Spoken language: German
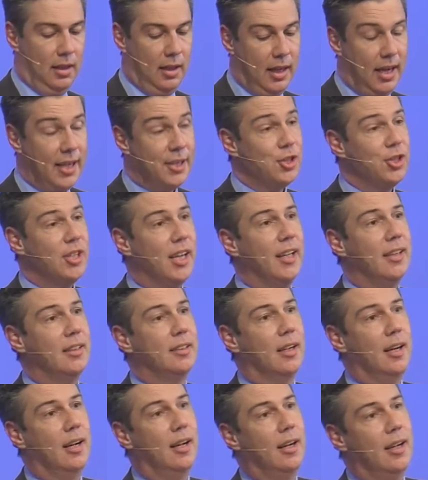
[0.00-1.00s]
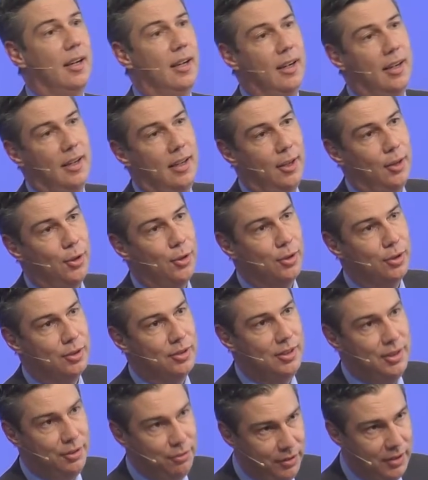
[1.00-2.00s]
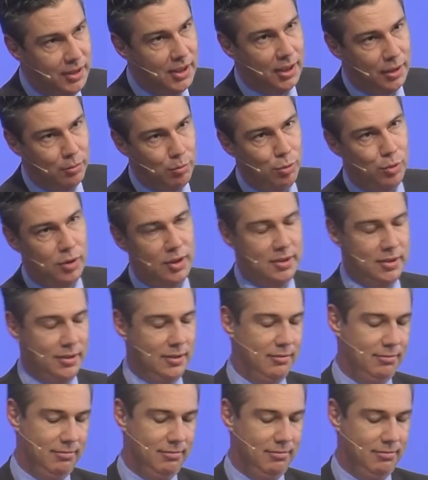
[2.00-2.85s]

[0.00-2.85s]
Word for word: er schenkt auch die Wiedergeburt.